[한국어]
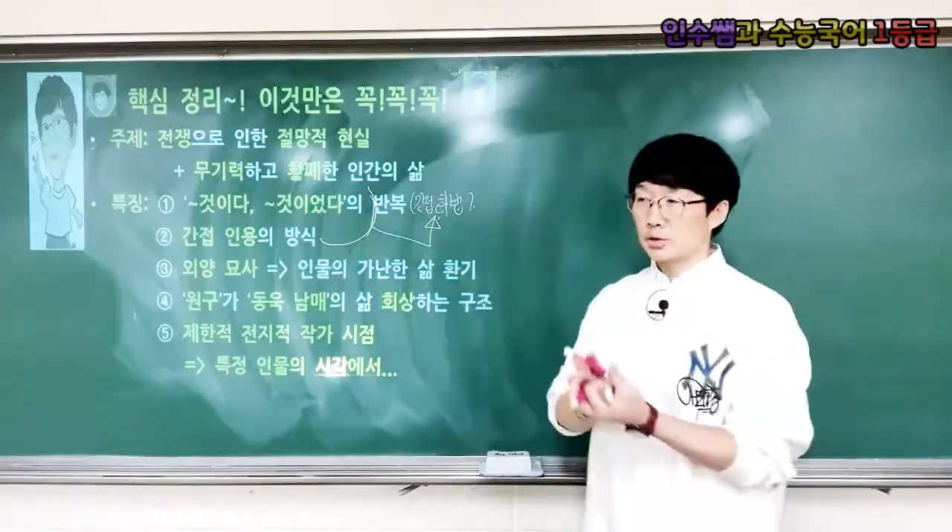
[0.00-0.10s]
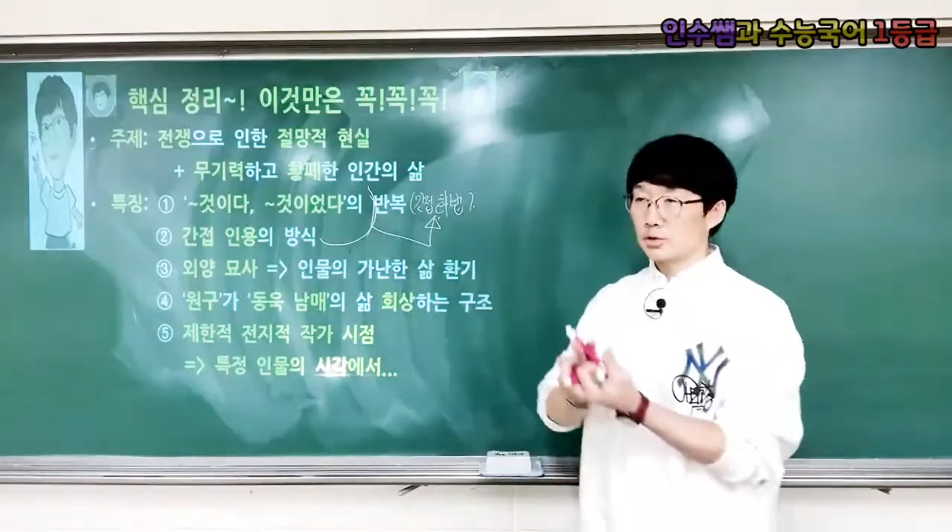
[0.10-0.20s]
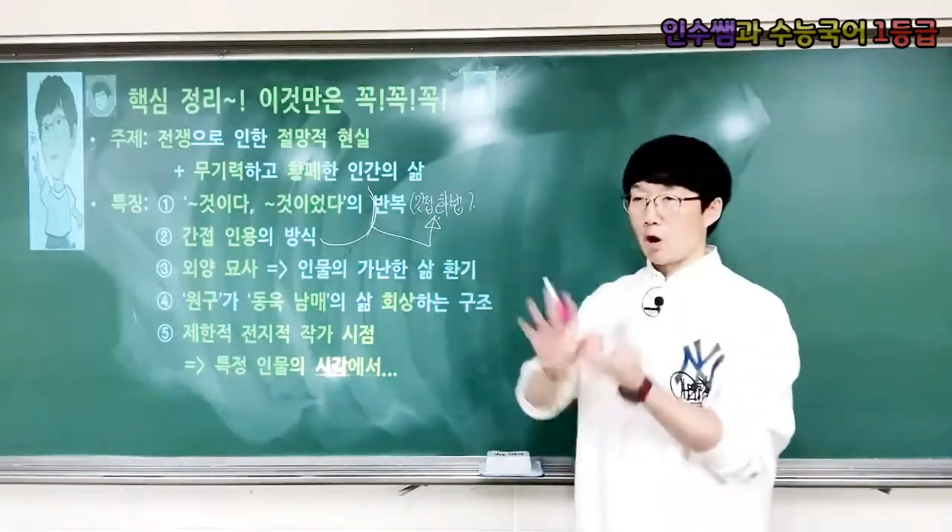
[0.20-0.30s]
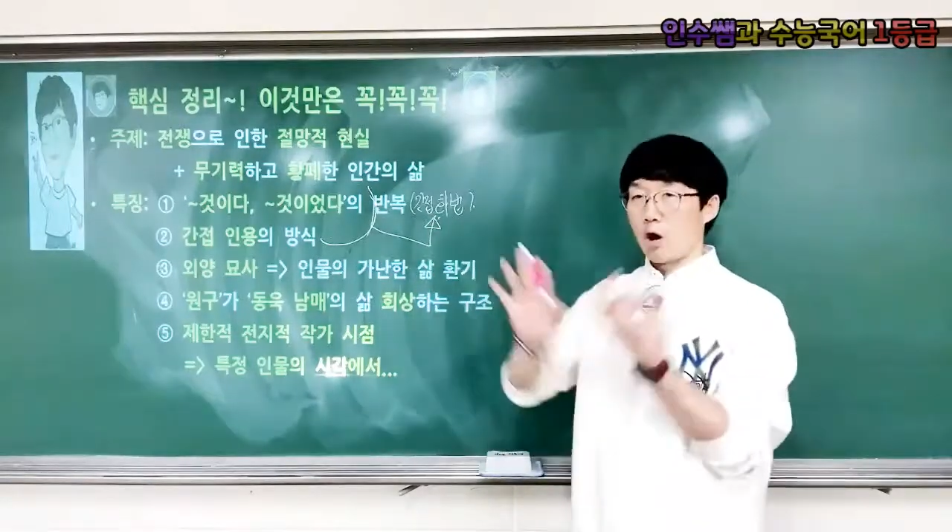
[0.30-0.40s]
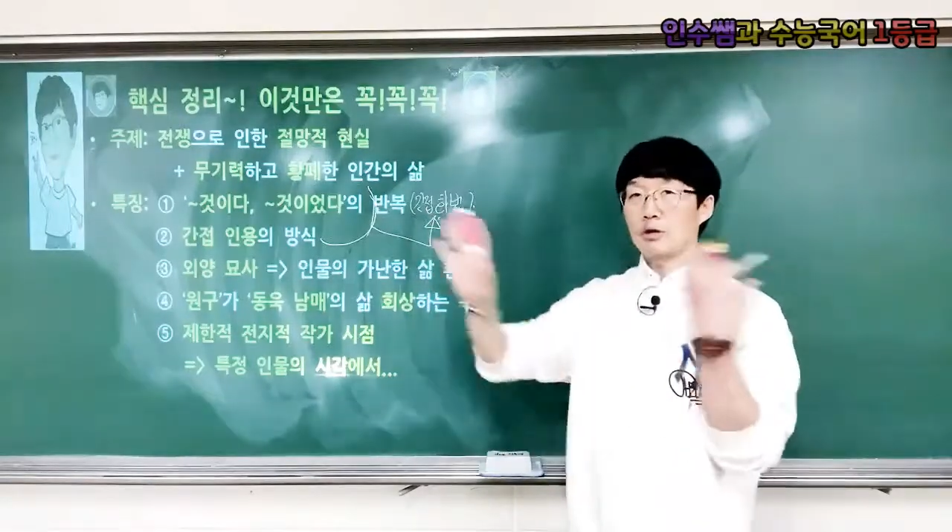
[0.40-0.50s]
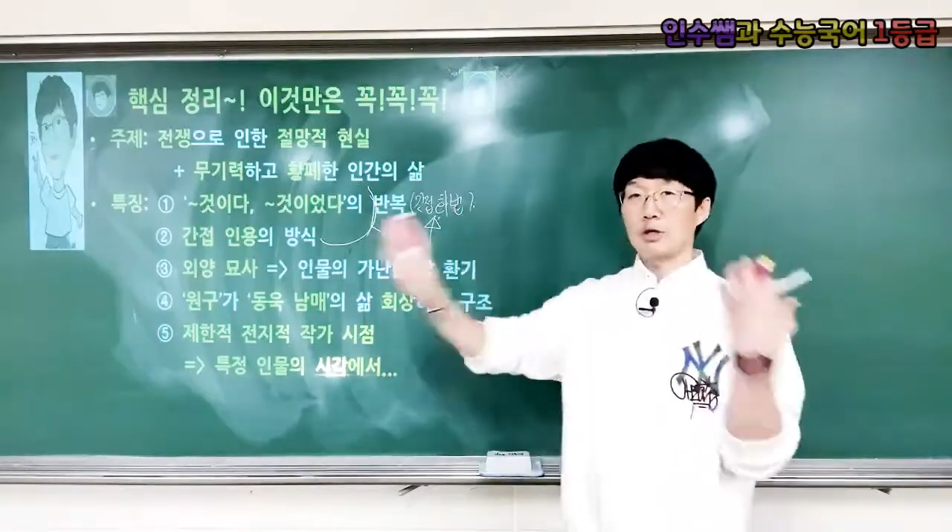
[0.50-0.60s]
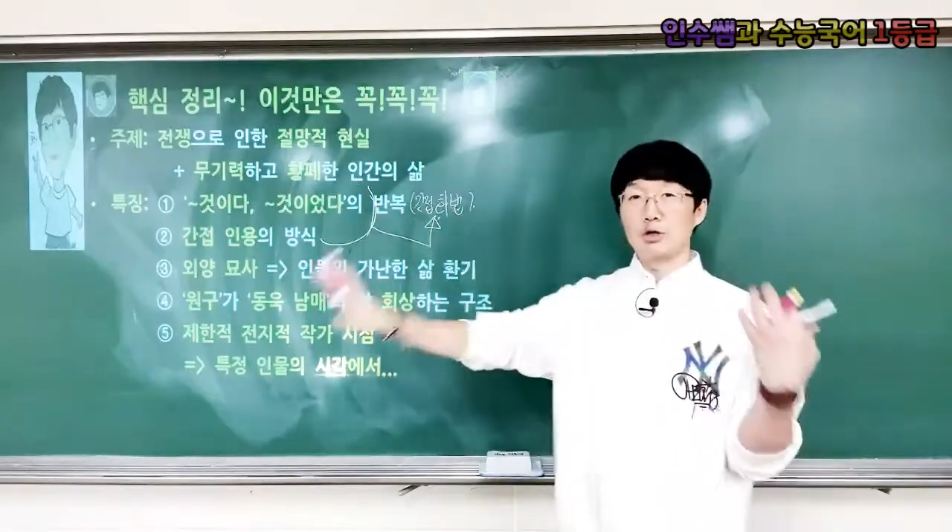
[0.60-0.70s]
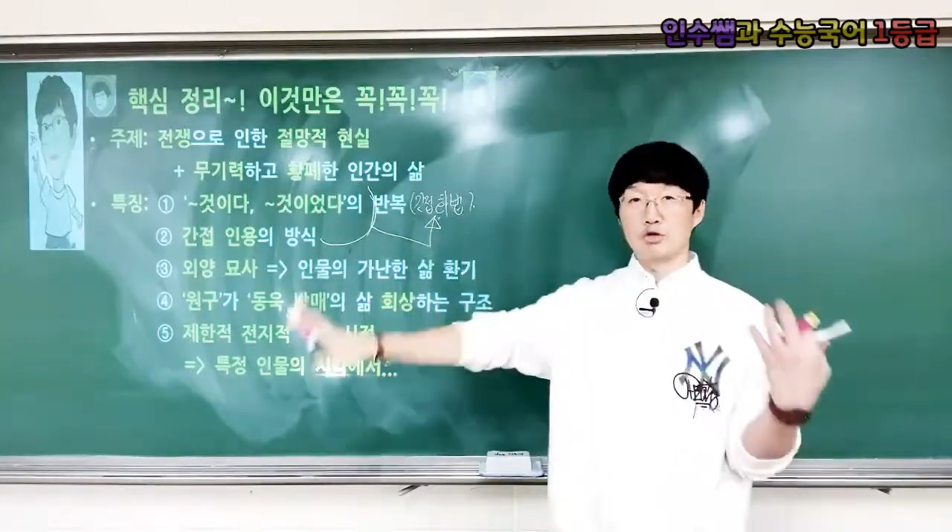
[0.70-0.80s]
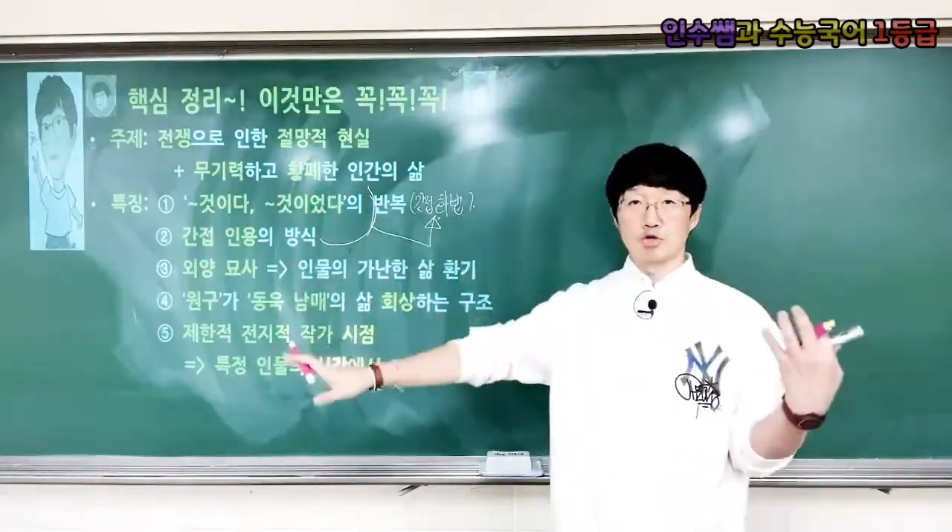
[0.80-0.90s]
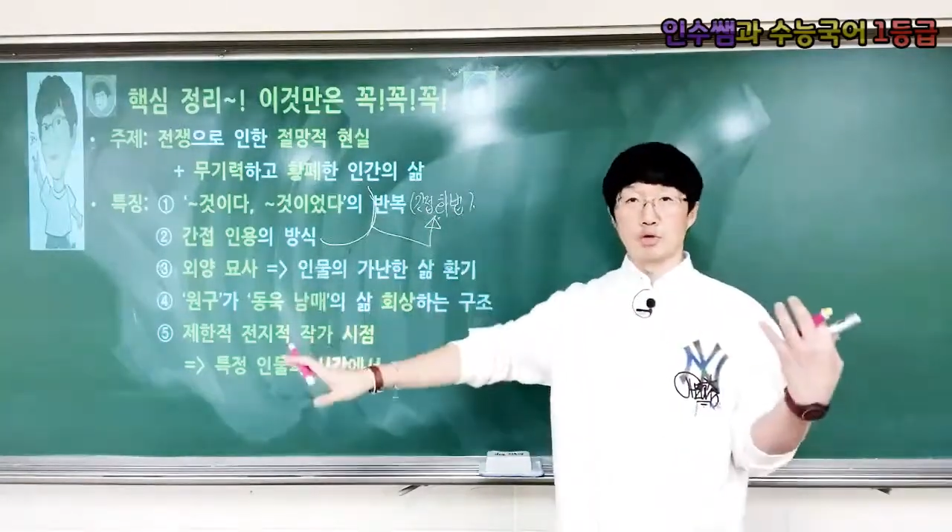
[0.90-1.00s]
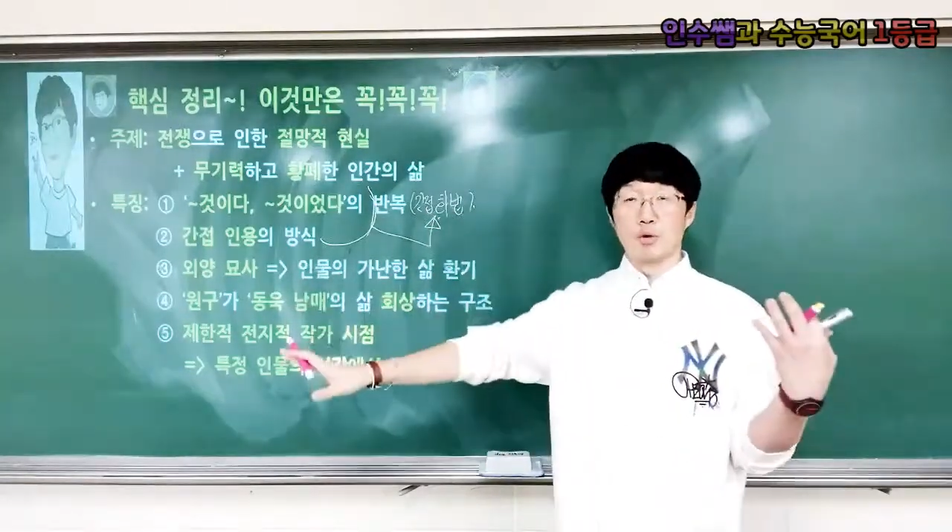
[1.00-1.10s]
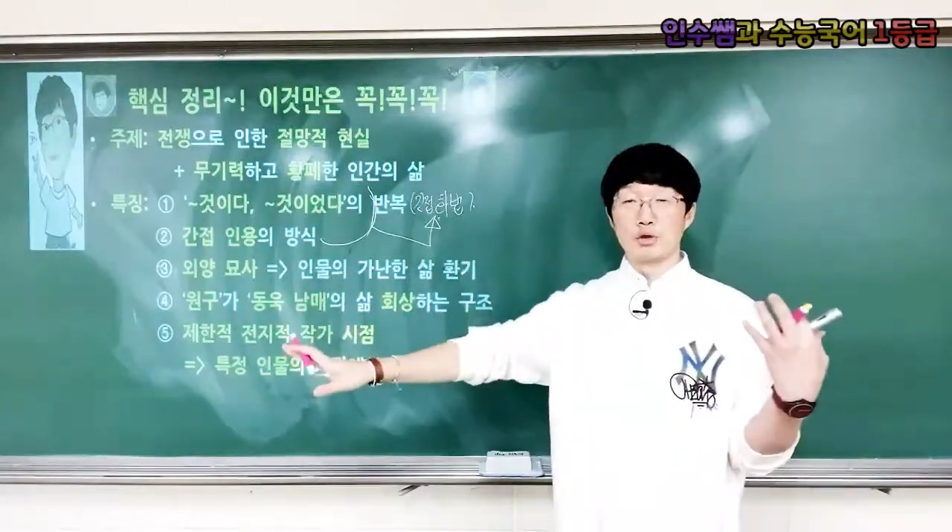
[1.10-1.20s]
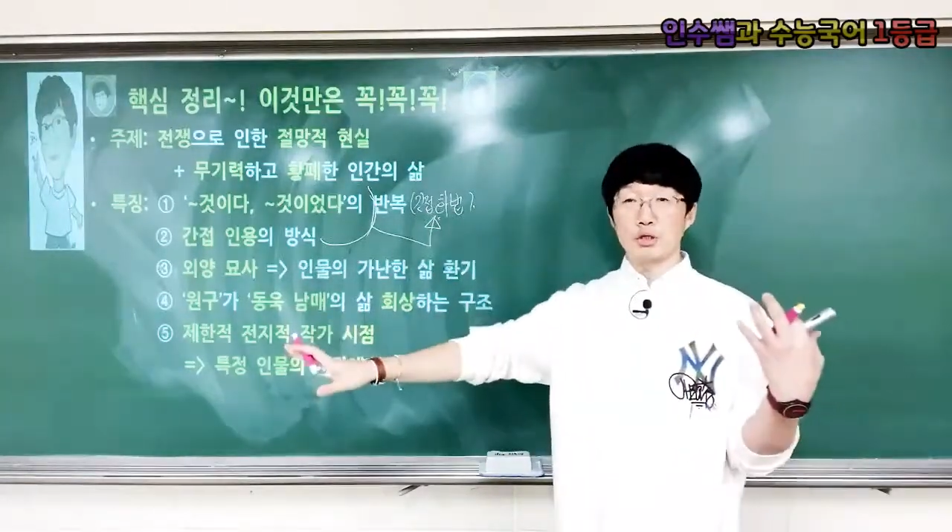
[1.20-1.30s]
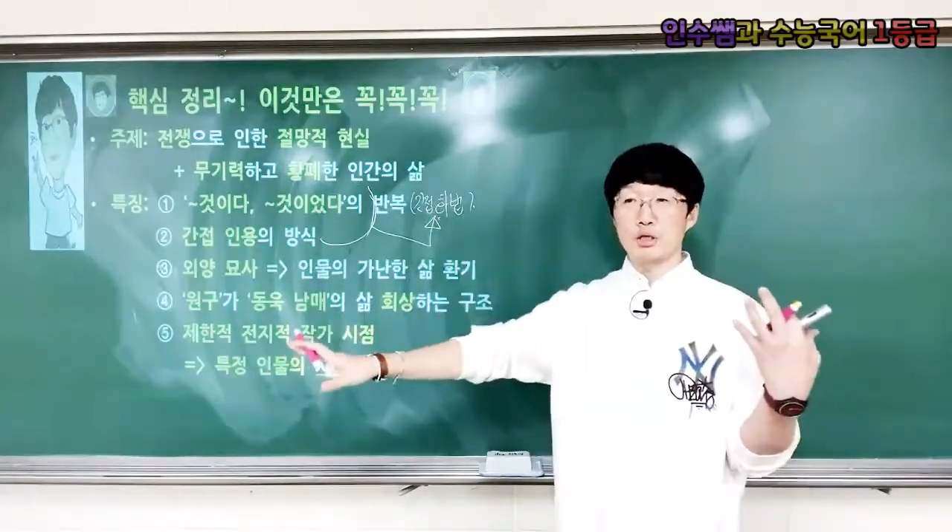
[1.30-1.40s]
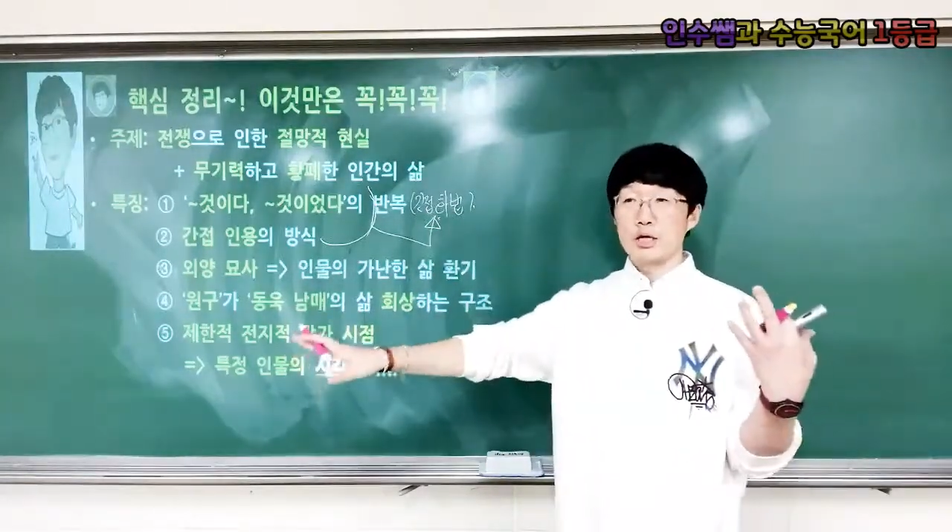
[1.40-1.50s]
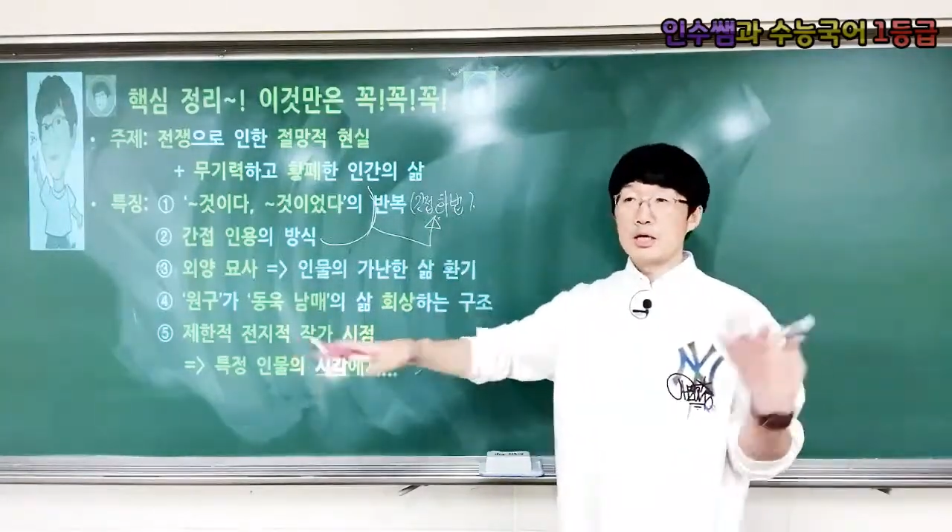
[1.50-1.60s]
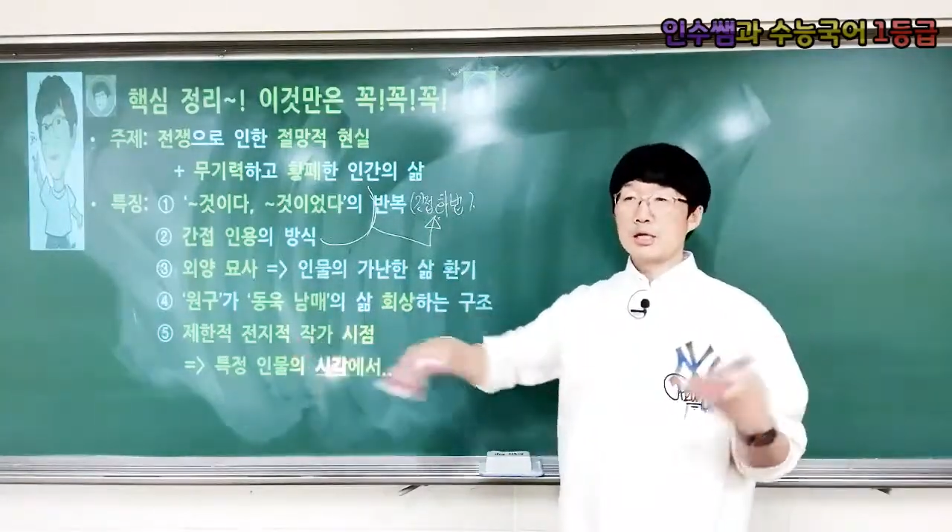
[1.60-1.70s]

좀 거리를 두고 보는